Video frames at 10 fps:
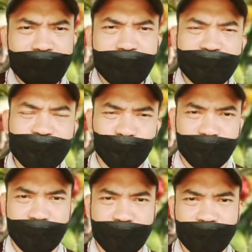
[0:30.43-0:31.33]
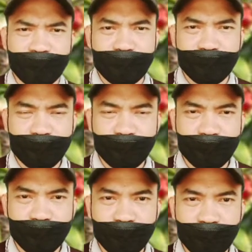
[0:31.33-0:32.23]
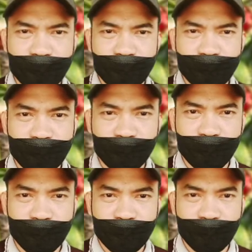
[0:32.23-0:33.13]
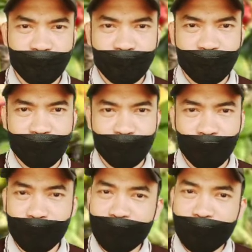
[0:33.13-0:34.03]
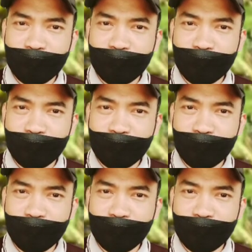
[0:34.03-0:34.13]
โรคนี้นะครับถ้าจะรักษาหายนะครับคุณพ่อแม่เนาะ